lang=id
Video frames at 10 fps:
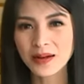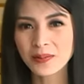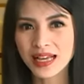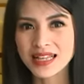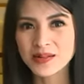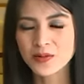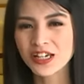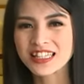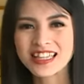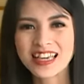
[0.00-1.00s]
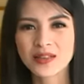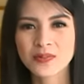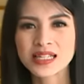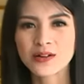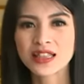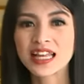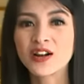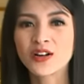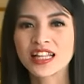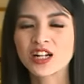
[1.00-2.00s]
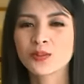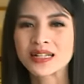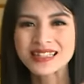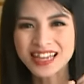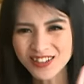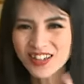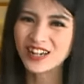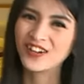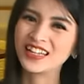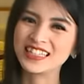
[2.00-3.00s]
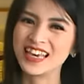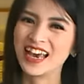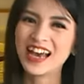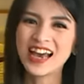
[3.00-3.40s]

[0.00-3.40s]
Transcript: aplikasi booking tiket pesawat dan hotel nomor satu di Indonesia.